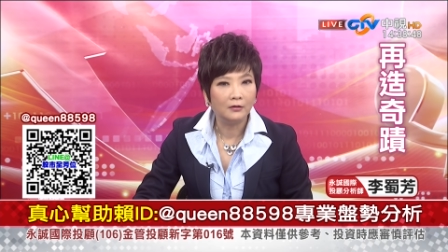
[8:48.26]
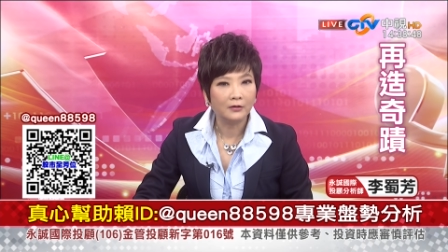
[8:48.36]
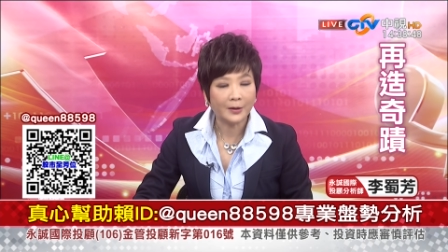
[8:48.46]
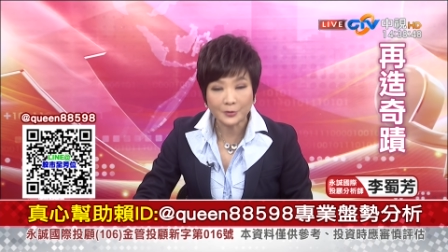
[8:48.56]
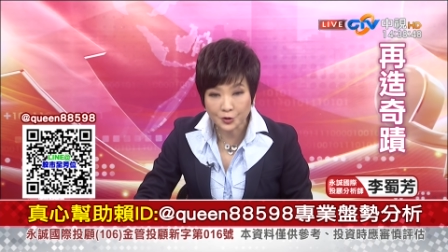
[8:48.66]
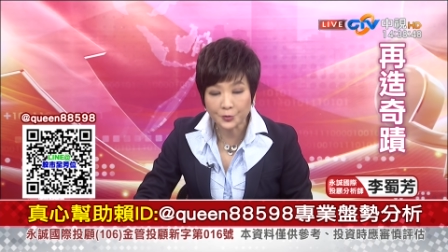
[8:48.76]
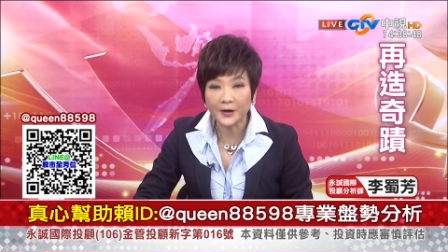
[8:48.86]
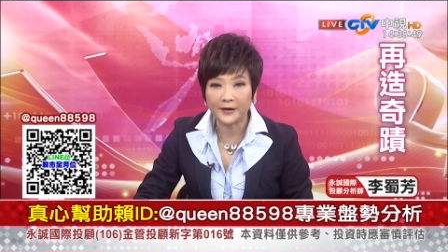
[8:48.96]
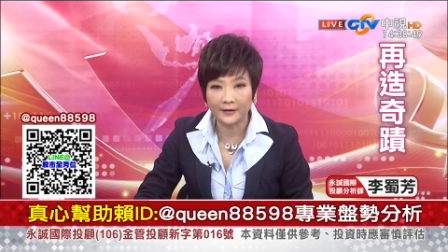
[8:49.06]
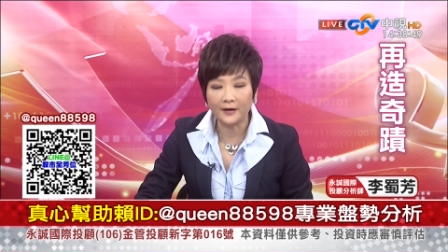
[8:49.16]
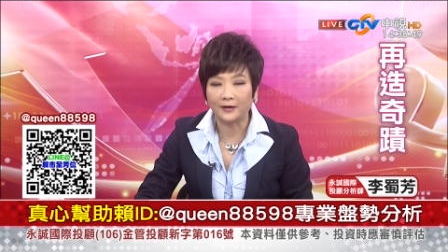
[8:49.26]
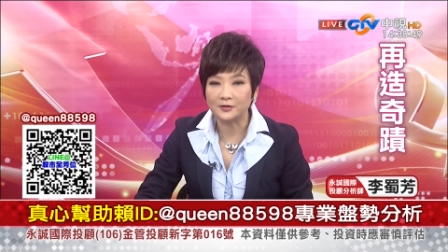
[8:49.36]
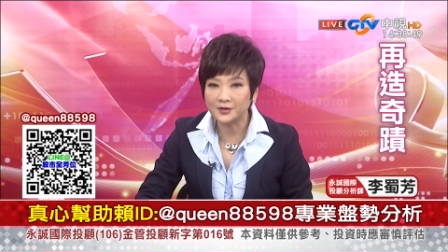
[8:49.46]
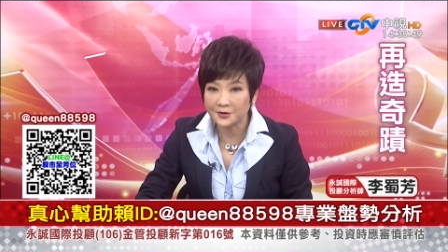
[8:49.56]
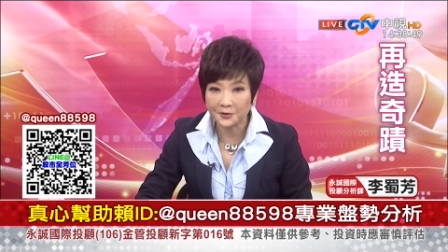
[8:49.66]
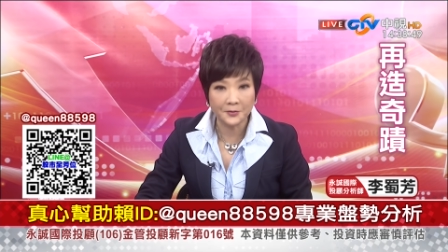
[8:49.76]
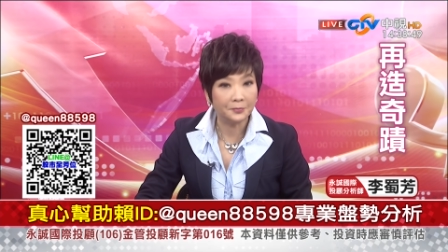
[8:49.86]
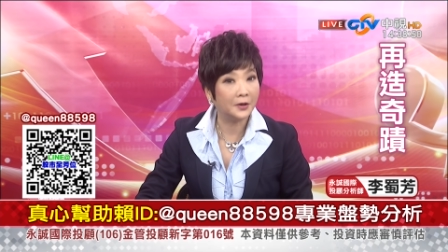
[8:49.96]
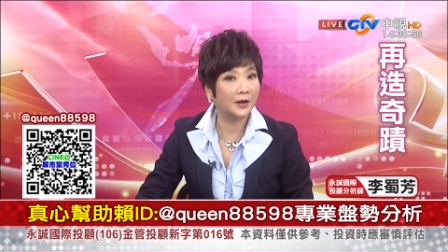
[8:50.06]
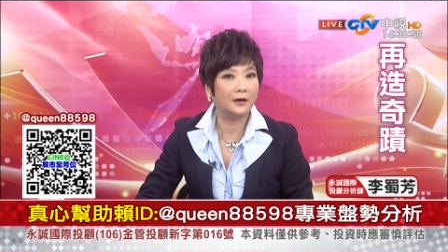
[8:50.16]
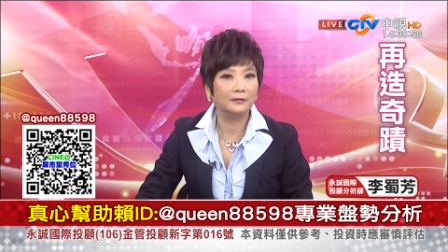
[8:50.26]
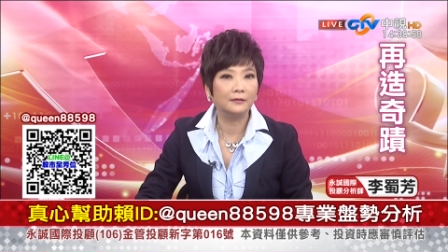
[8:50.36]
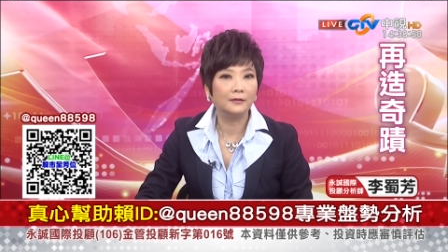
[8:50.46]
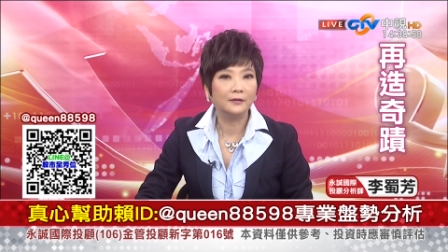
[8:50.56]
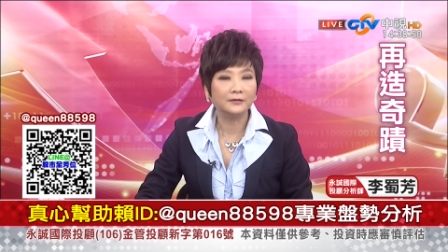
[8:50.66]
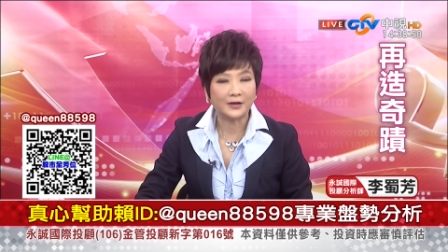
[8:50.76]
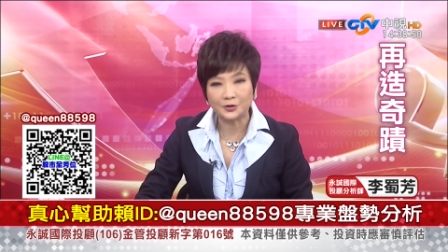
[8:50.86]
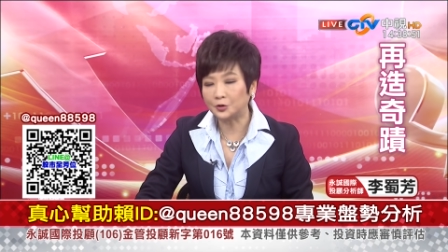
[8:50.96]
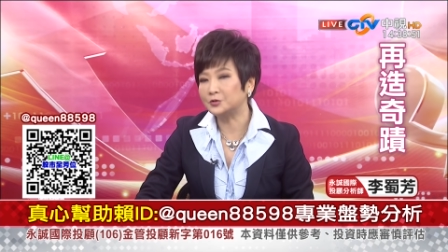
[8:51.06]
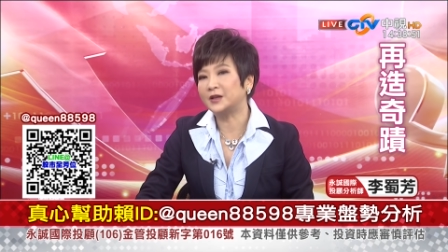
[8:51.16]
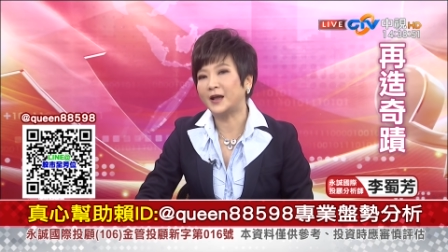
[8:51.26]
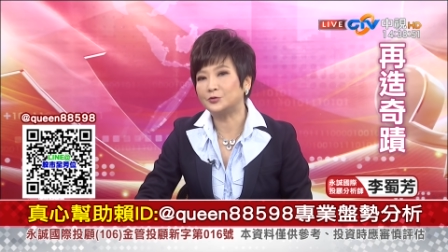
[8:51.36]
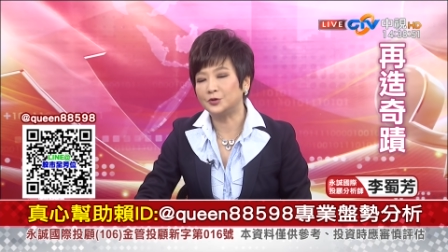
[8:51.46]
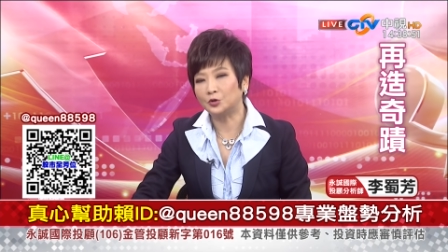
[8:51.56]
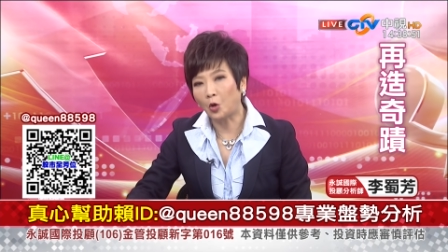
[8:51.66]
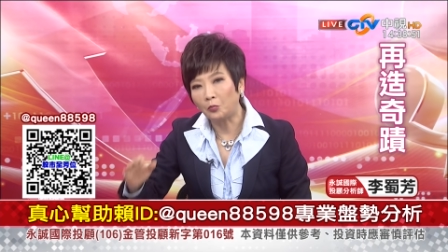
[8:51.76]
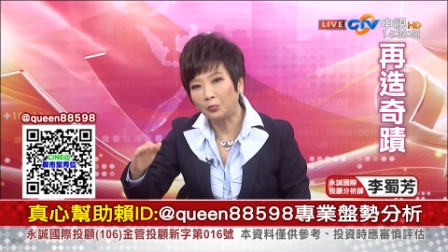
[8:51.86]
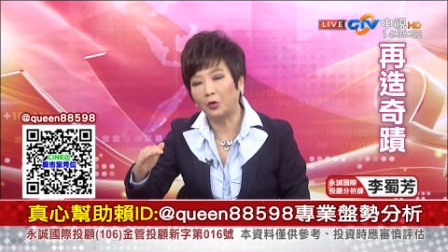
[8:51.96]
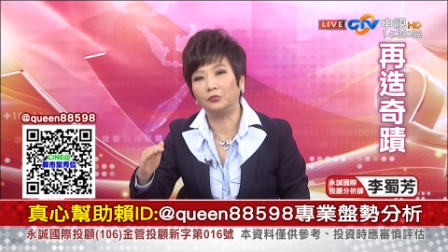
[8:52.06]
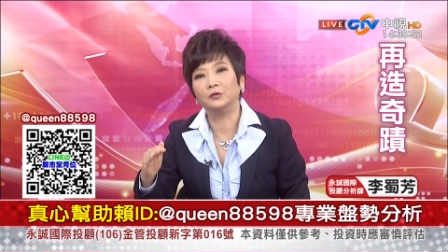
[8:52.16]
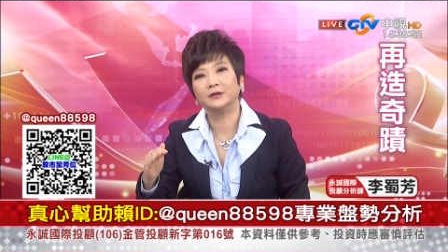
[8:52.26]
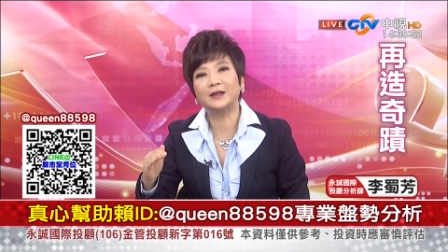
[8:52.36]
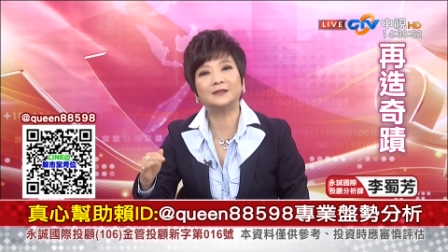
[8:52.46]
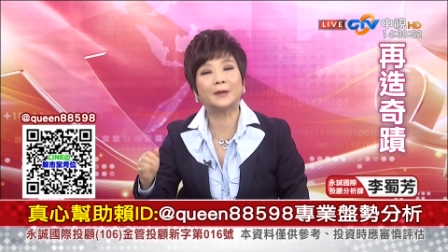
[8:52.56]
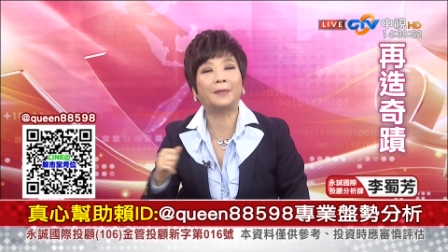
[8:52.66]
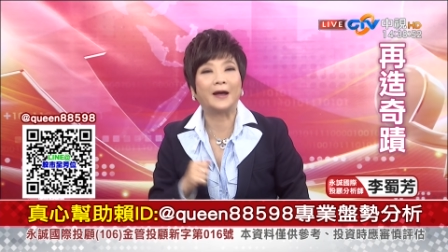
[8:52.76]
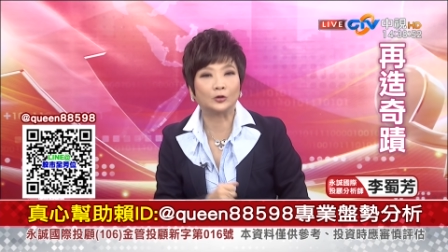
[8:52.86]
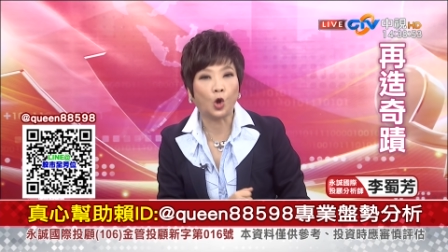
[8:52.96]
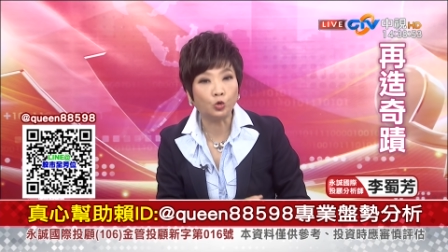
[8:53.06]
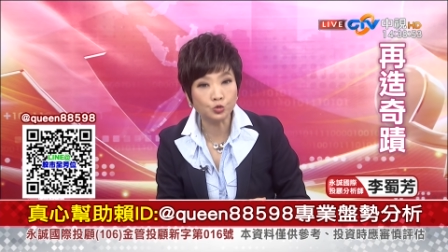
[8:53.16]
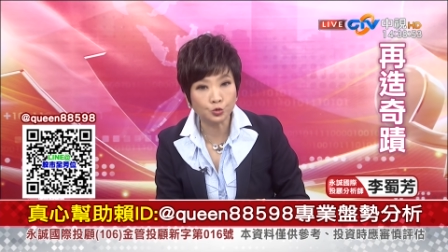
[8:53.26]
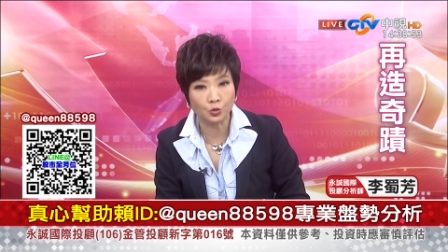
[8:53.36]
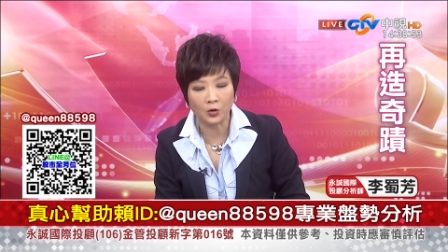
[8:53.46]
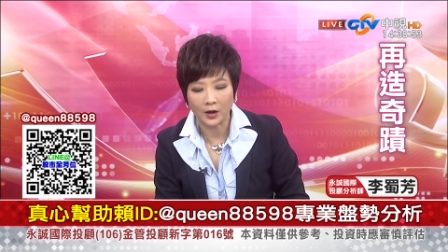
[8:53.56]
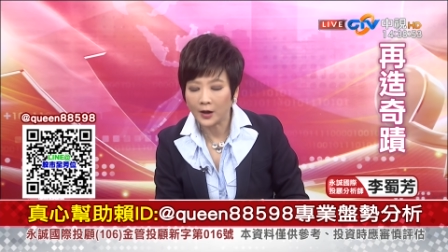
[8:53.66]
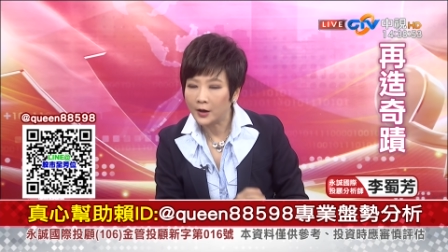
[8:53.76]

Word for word: 他们就业很好，失业率不高，但是都是来自于通膨，大家怕通缩。